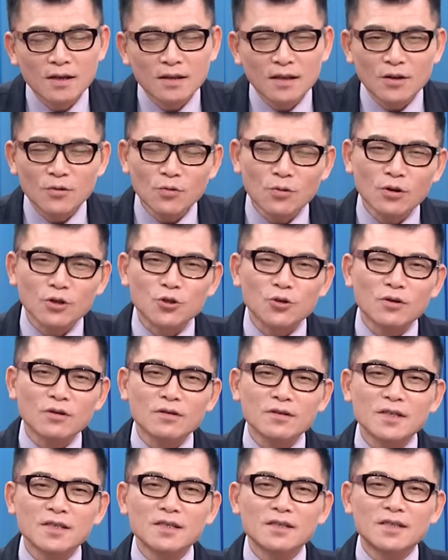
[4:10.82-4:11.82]
那如果
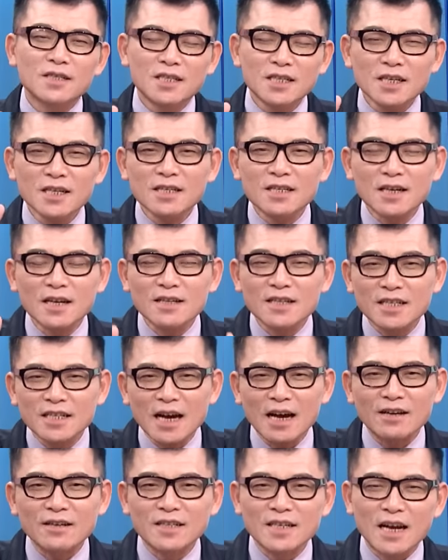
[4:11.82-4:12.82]
说季线
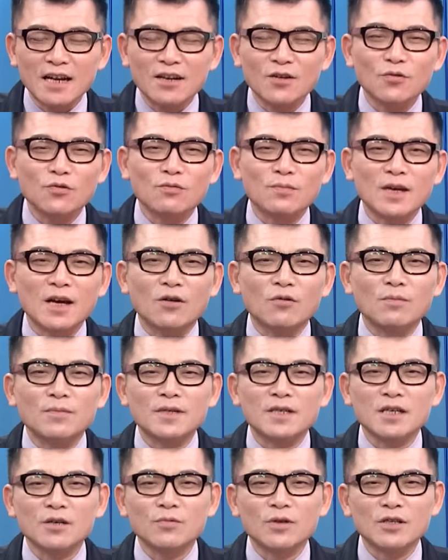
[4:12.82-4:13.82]
向上的股票，我
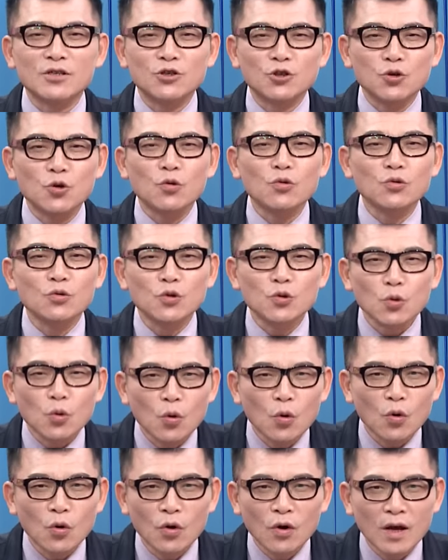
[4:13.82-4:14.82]
们称为中
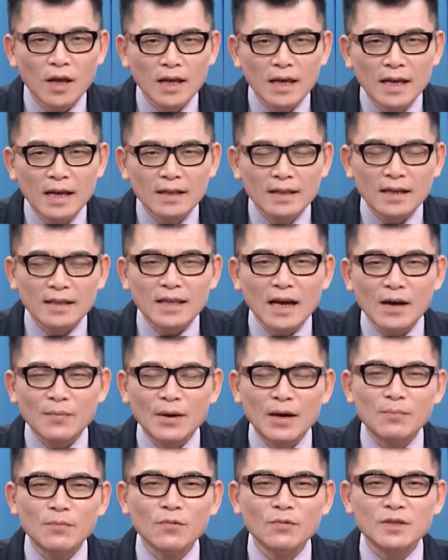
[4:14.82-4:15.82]
多。那大
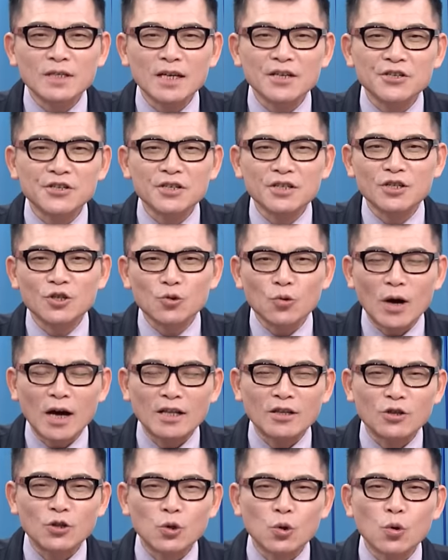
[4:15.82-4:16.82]
盘目前是
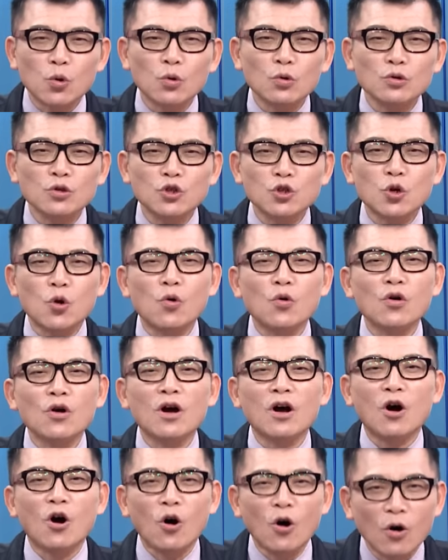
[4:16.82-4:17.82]
短多中
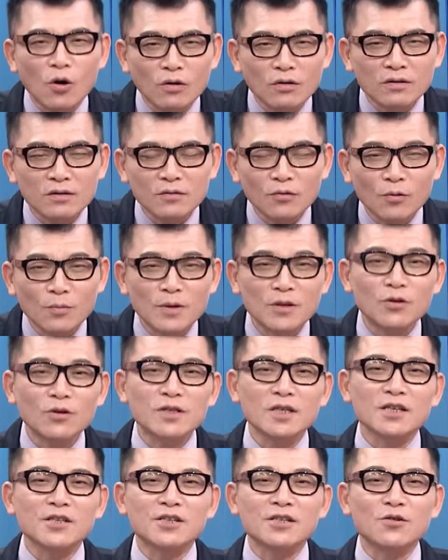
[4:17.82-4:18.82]
空，我们也都
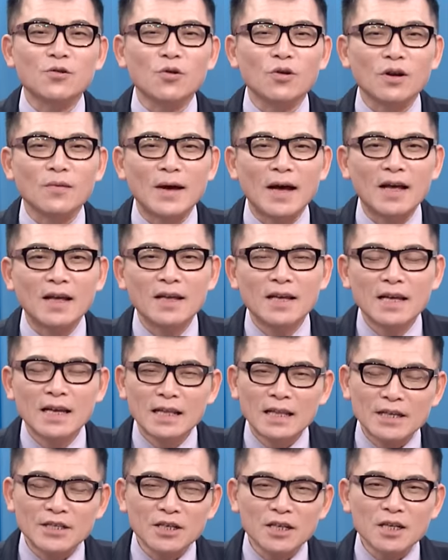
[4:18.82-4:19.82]
解释过了嘛。
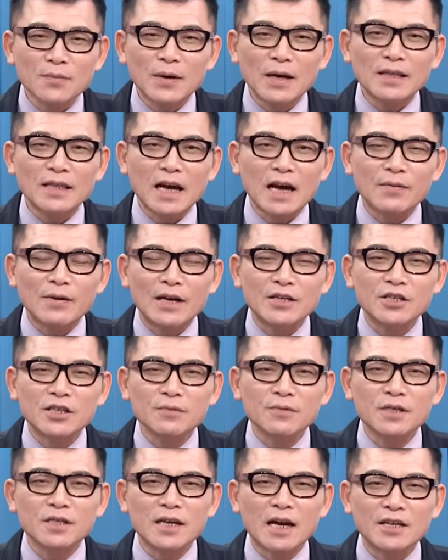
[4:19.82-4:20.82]
那这礼拜大盘
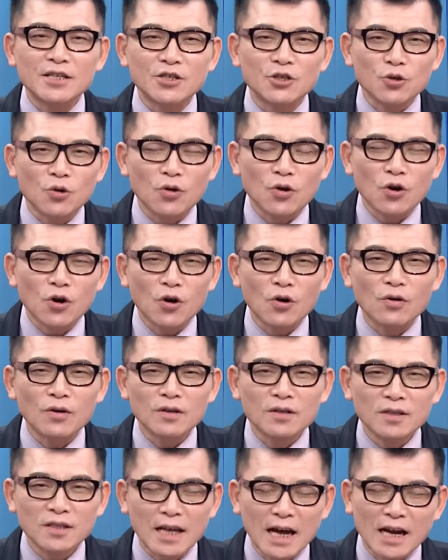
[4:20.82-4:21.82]
是不是还是中空？
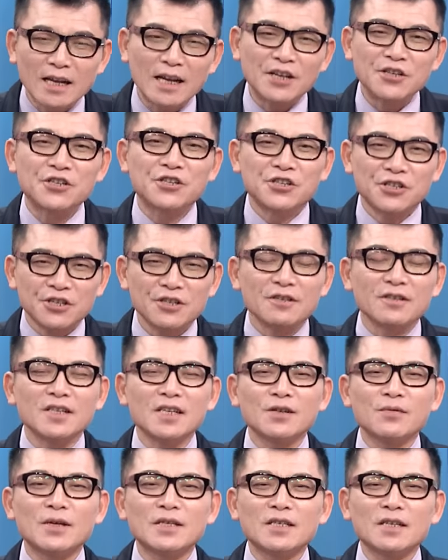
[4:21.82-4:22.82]
当然是，
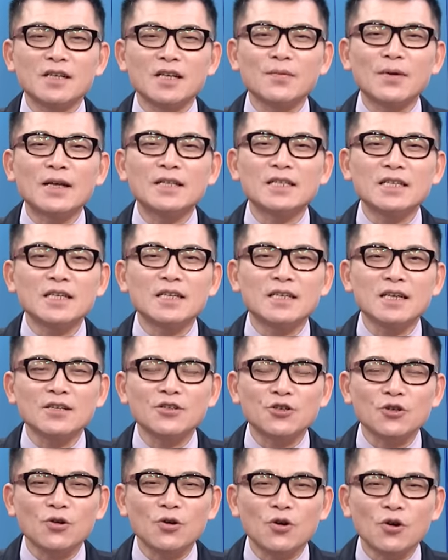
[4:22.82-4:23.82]
因为这礼拜季线
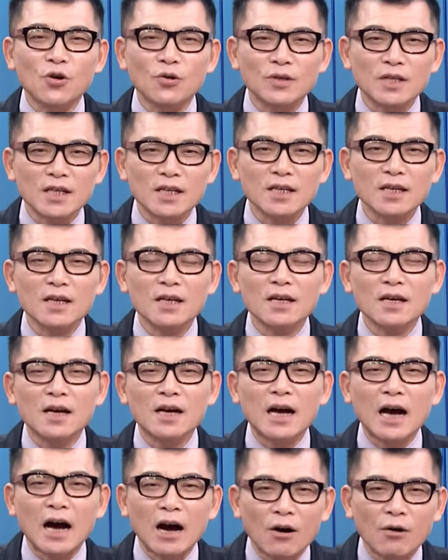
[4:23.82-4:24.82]
周扣底。
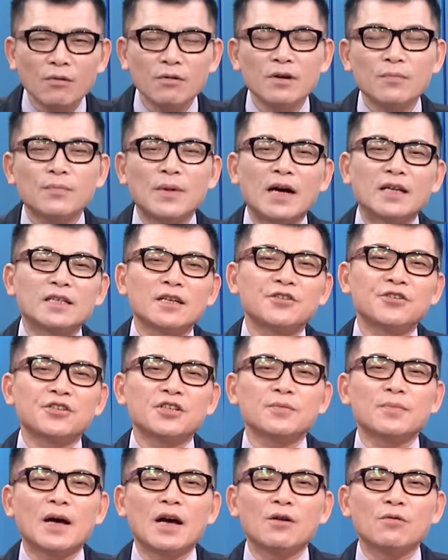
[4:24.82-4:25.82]
高八千
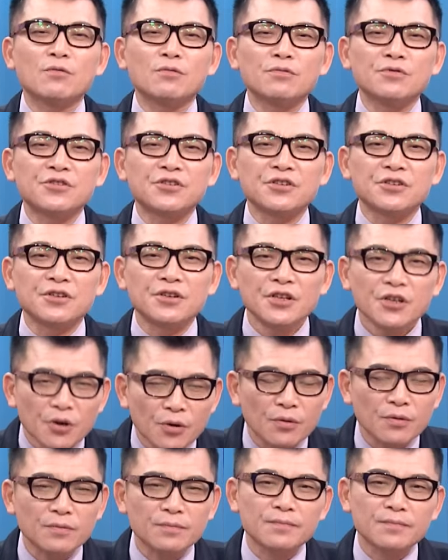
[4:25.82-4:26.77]
四百五十六，